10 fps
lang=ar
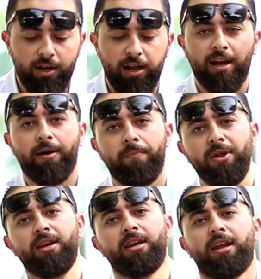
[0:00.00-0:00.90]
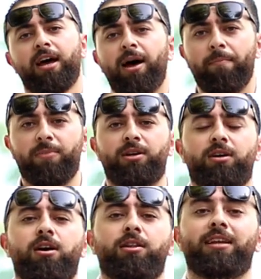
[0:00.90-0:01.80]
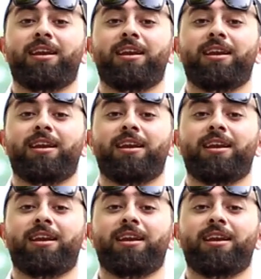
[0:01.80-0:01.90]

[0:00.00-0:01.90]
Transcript: هلا من اهم النقاط